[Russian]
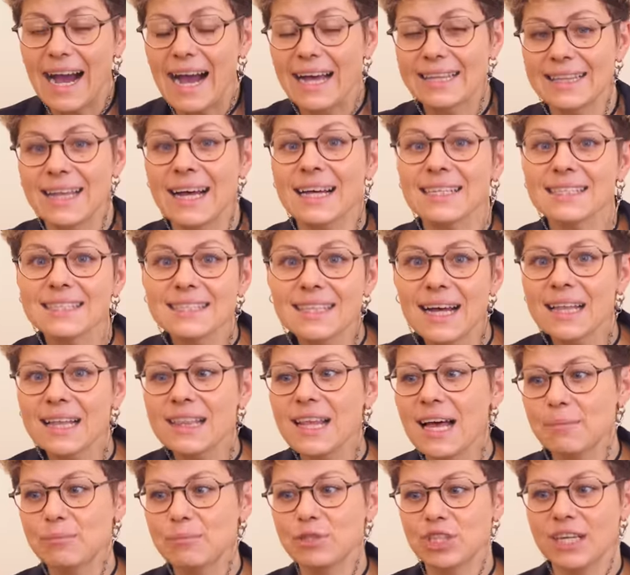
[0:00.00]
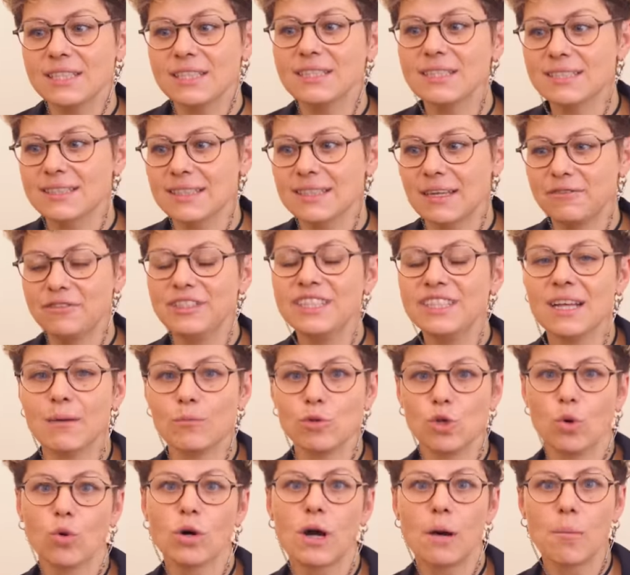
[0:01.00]
она стала общаться с Софи
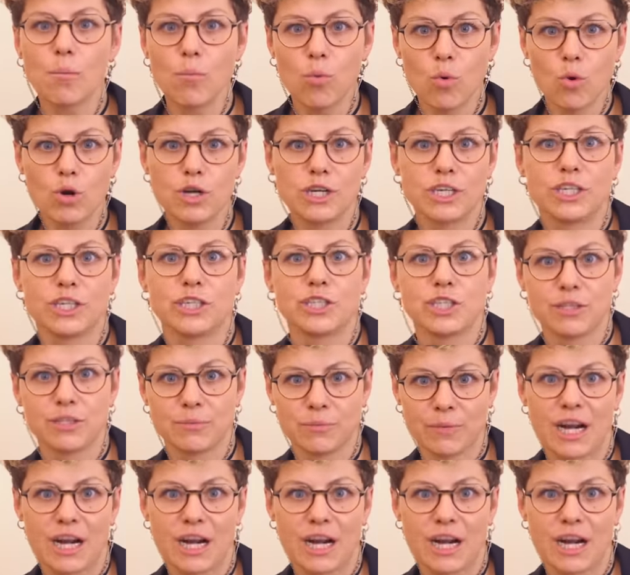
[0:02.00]
намного больше, чем